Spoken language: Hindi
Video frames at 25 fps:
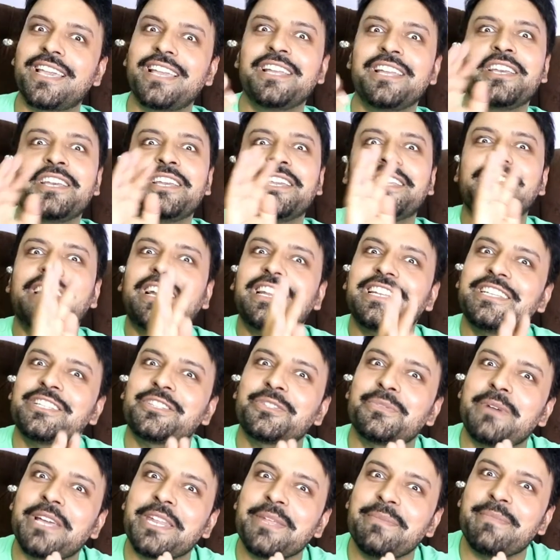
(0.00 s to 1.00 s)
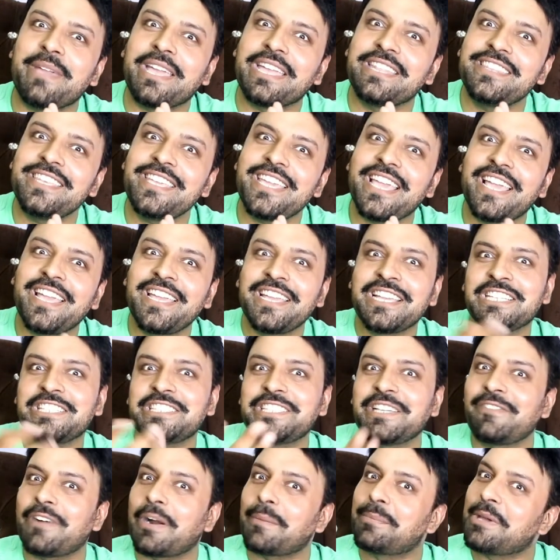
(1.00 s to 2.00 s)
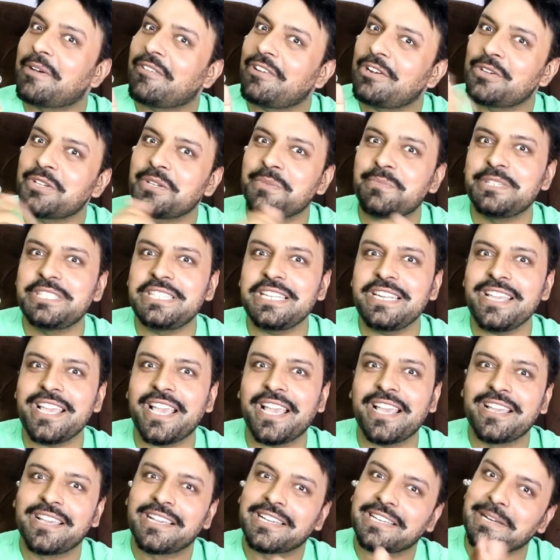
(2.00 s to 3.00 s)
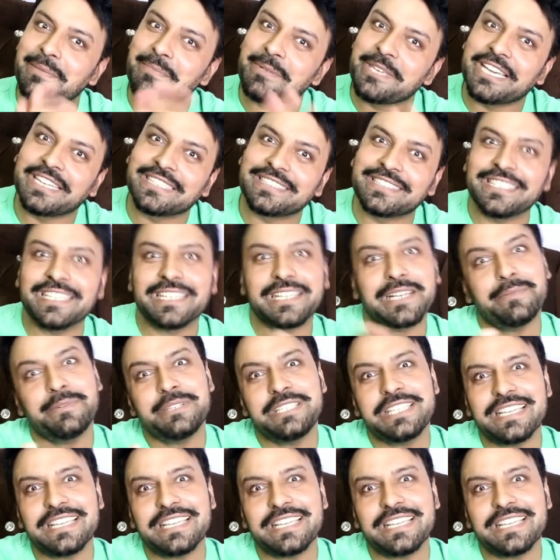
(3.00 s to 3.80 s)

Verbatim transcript: है यार ये तुम्हारी मेहंदी है या बापडा वालों की बिजली है कभी आती है कभी